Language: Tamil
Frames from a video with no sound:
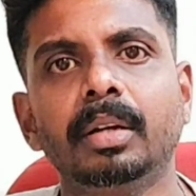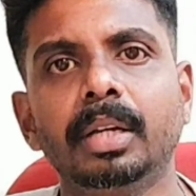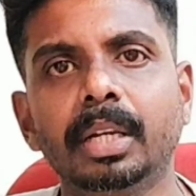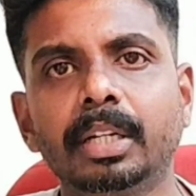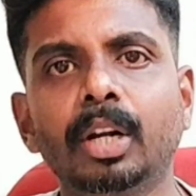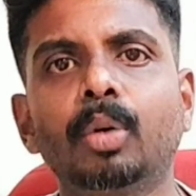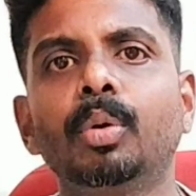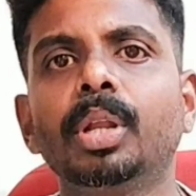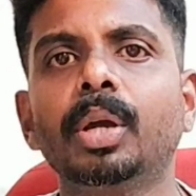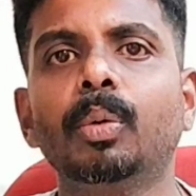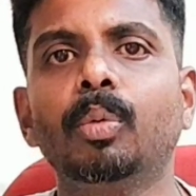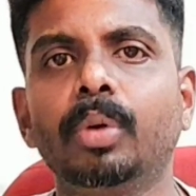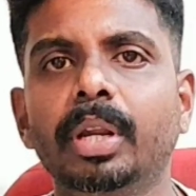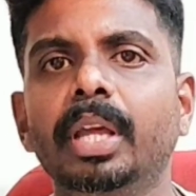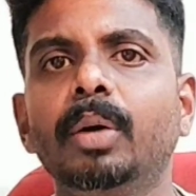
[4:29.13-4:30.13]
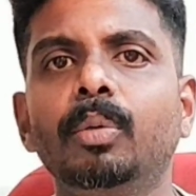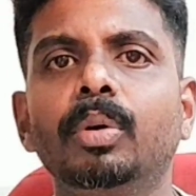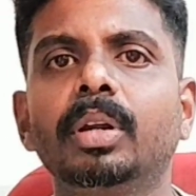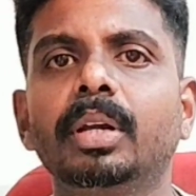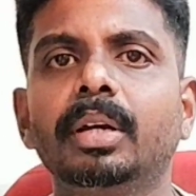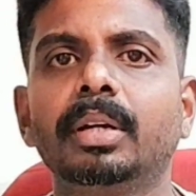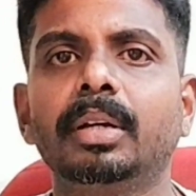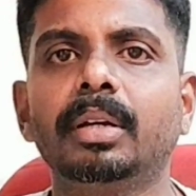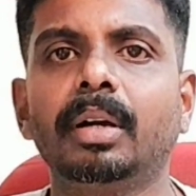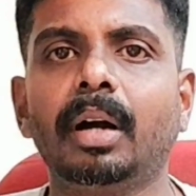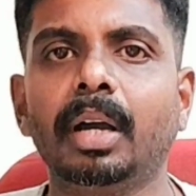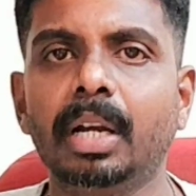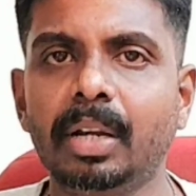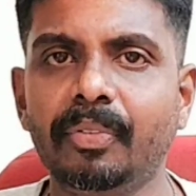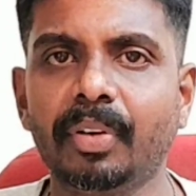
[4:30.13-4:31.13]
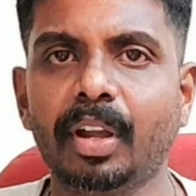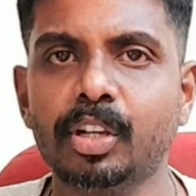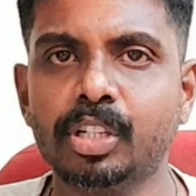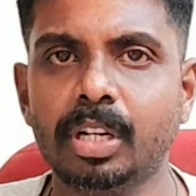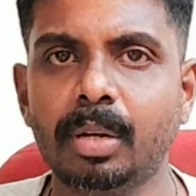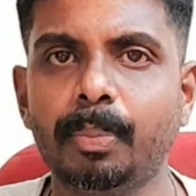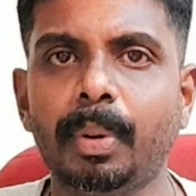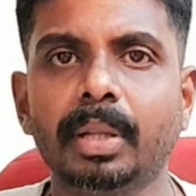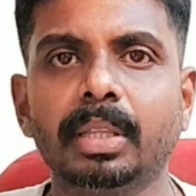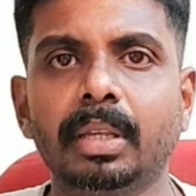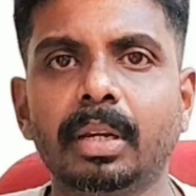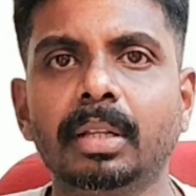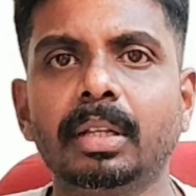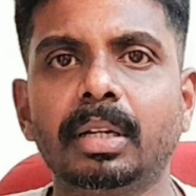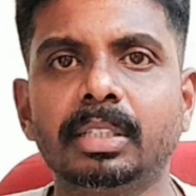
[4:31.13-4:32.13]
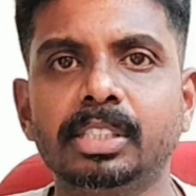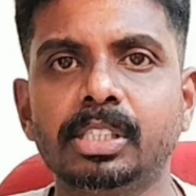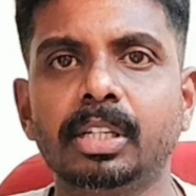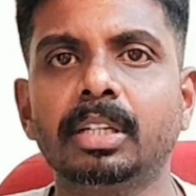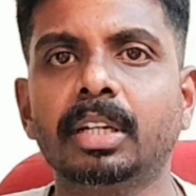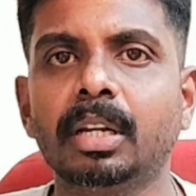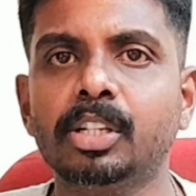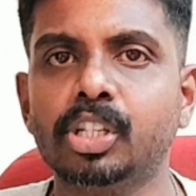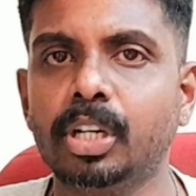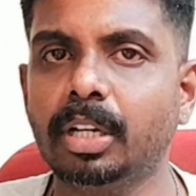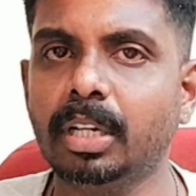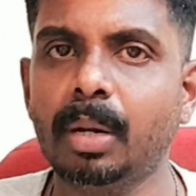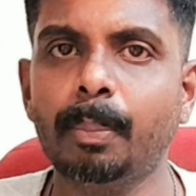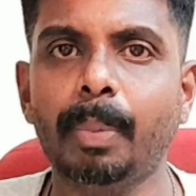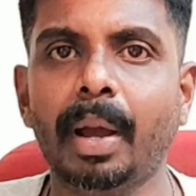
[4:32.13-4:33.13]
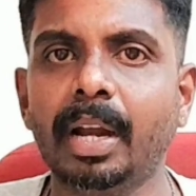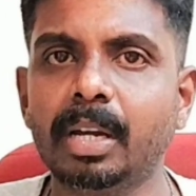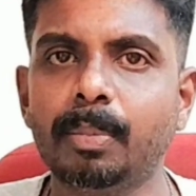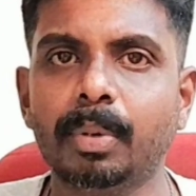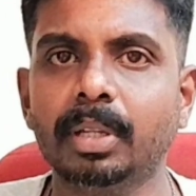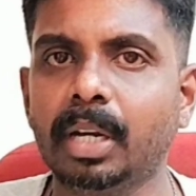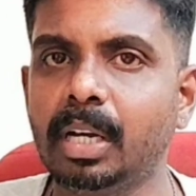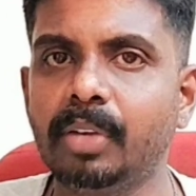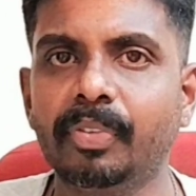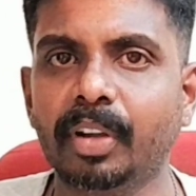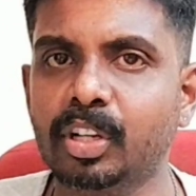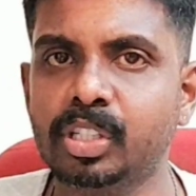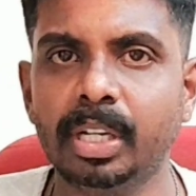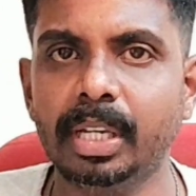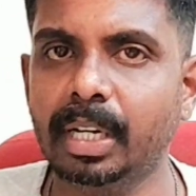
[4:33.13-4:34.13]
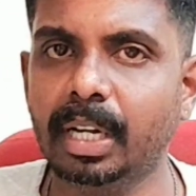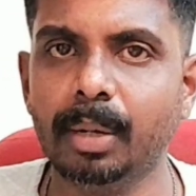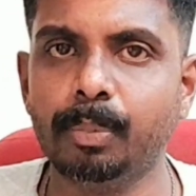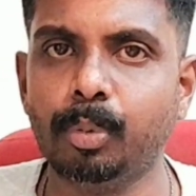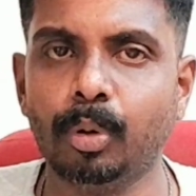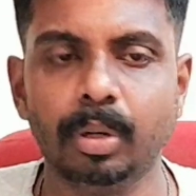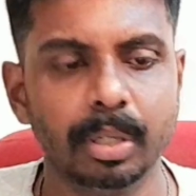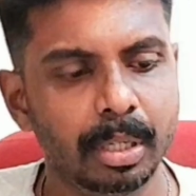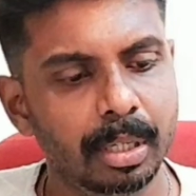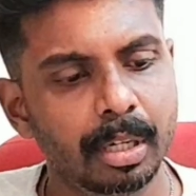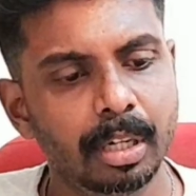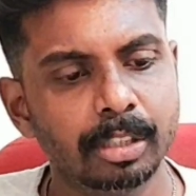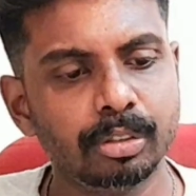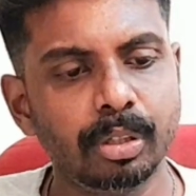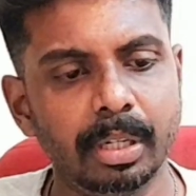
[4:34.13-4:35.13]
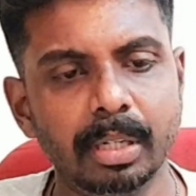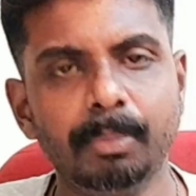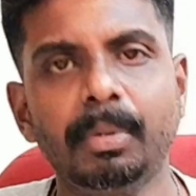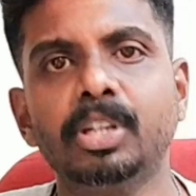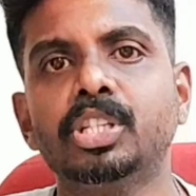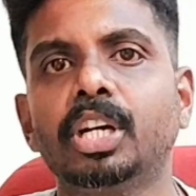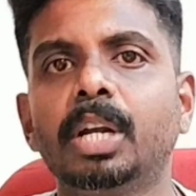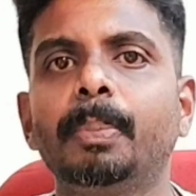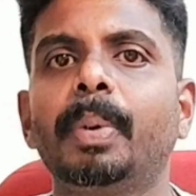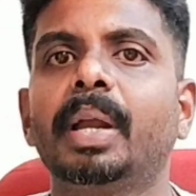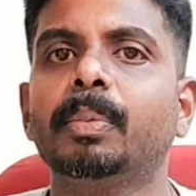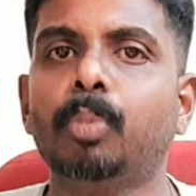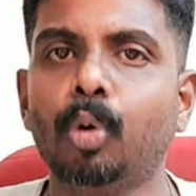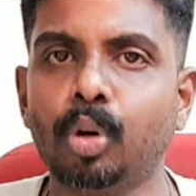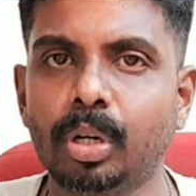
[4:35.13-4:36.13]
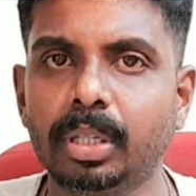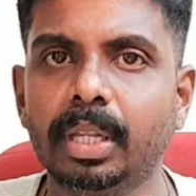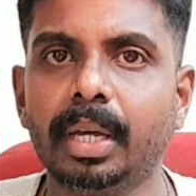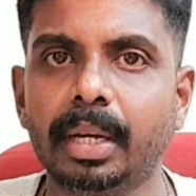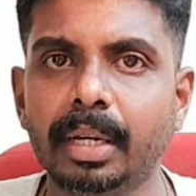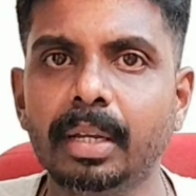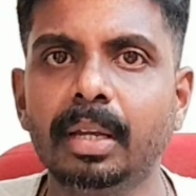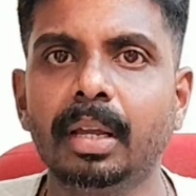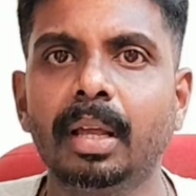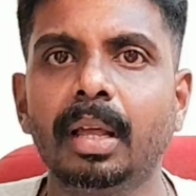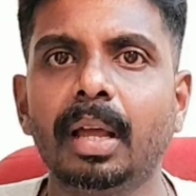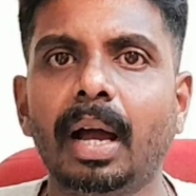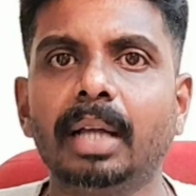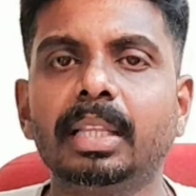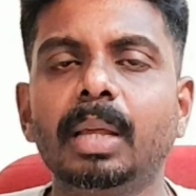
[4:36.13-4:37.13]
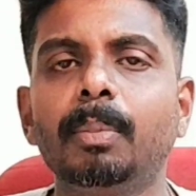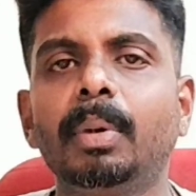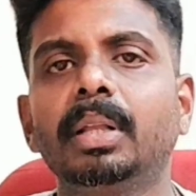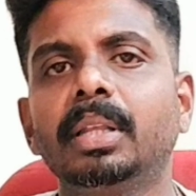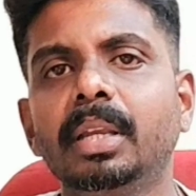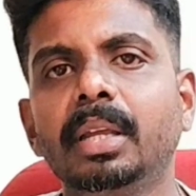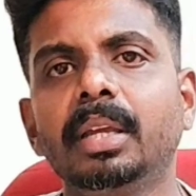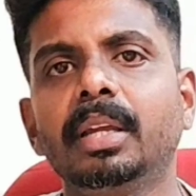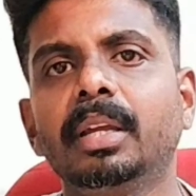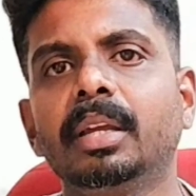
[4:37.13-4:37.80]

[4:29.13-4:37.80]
இருக்கக்கூடிய ஒரே ஒரு ஐடென்டிஃபிகேஷன் பார்த்தோன்னா அந்த ஷர்ட் அண்ட் ஷர்ட் அண்ட் பேண்ட் மட்டும் தான் ஐடென்டிஃபிகேஷனாக இருக்குது இப்போது ஸோ என்னம்மா ஷர்ட் பேண்ட் போட்டிருந்தாரு அதே மாதிரி